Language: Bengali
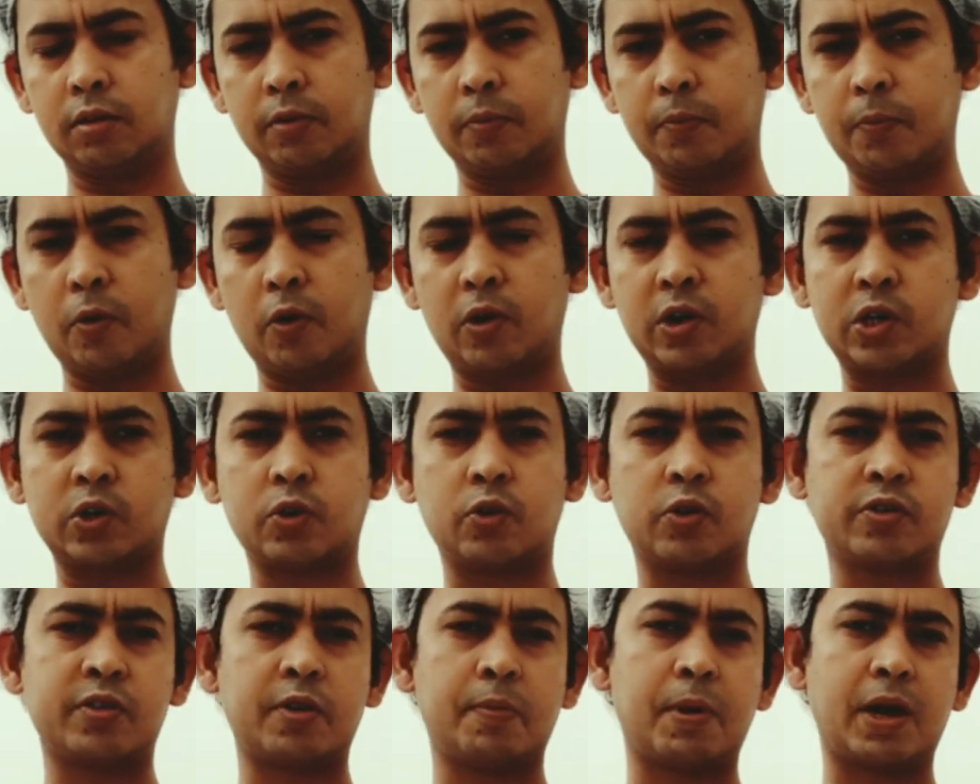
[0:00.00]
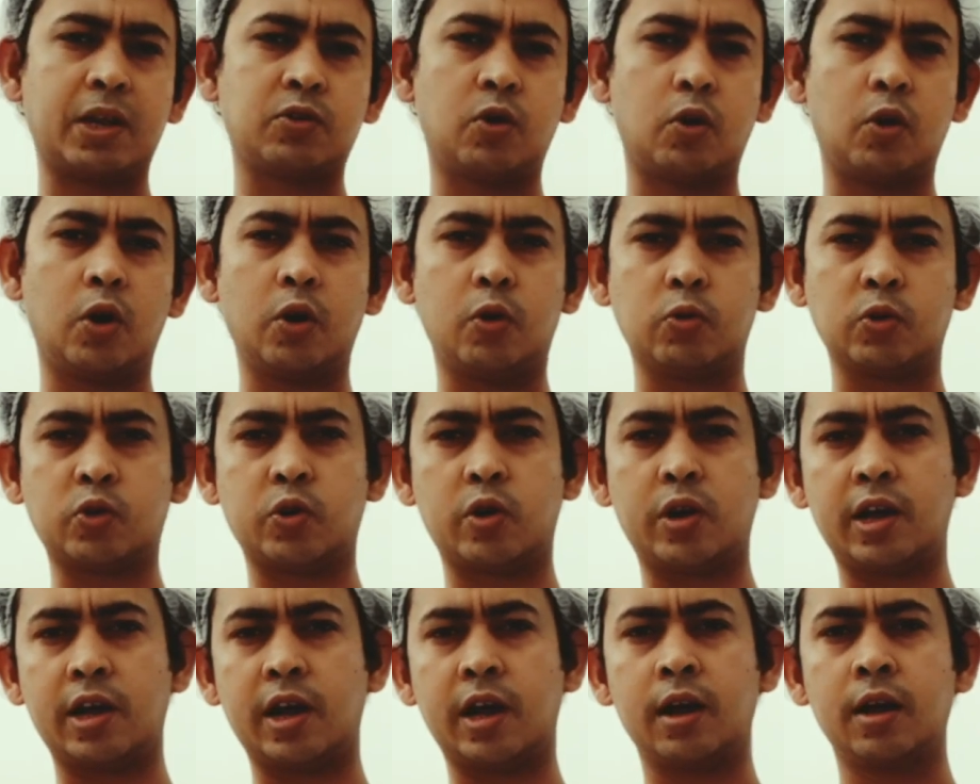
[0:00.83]
প্রকাশ করছে বা জরুরি
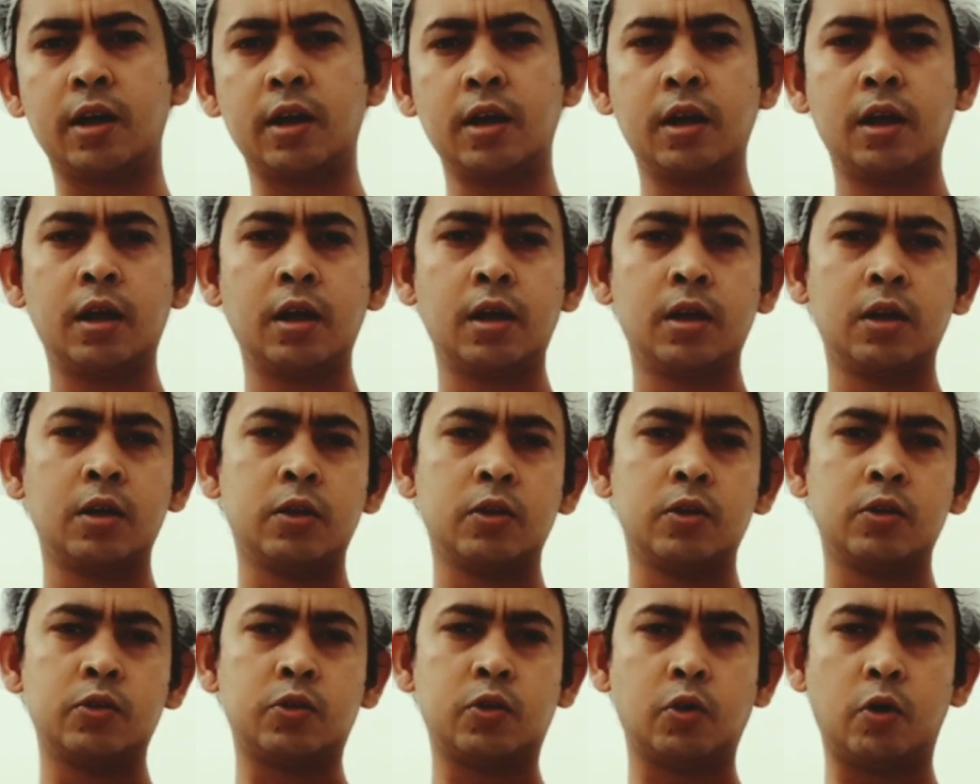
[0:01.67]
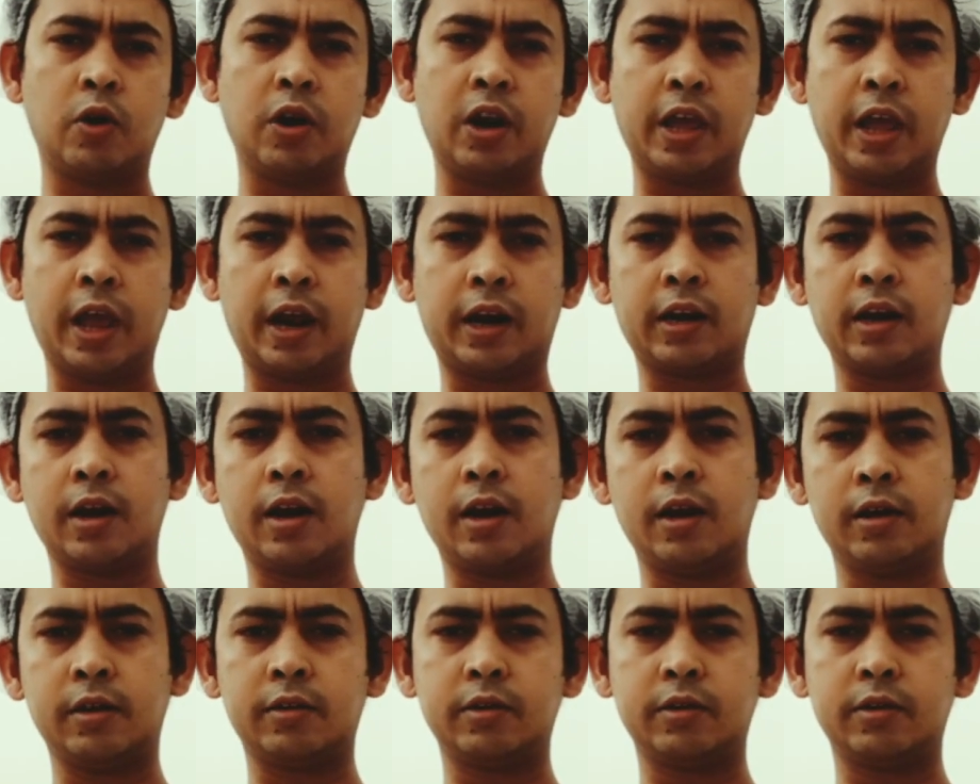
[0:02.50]
ঘোষণা জরুরি একটা